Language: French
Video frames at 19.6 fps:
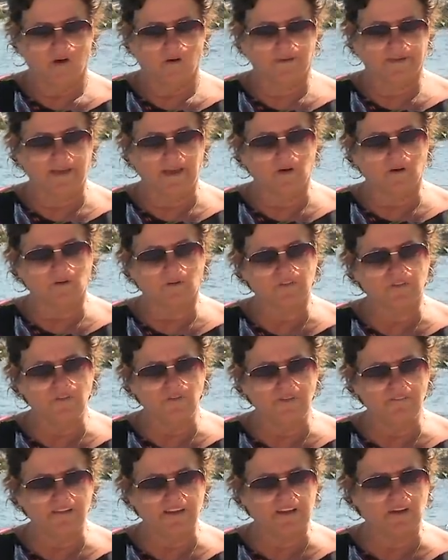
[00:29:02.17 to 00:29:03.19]
OK, on
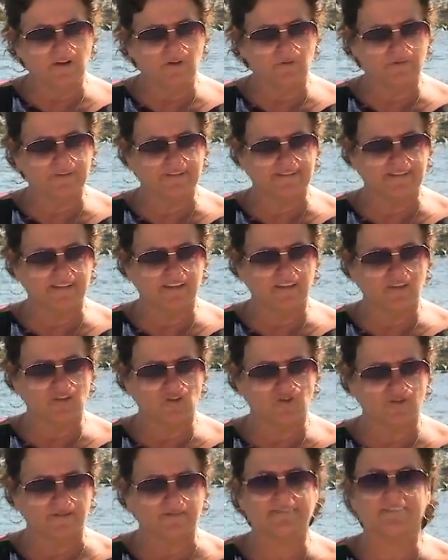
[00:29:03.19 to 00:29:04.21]
continue avec Claudine
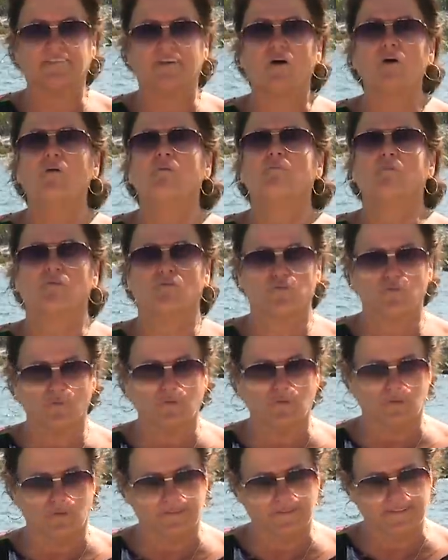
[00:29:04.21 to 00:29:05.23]
Gilson.
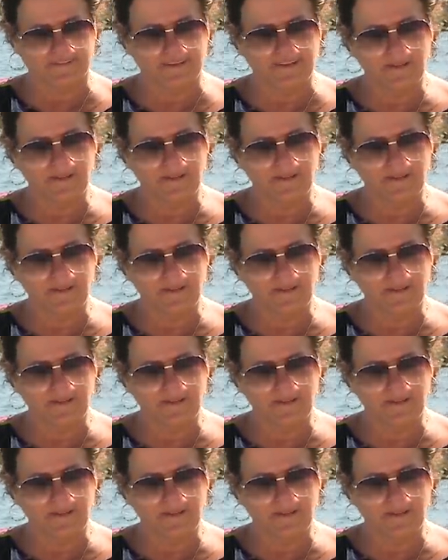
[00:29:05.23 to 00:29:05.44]
Bonjour, Claudine.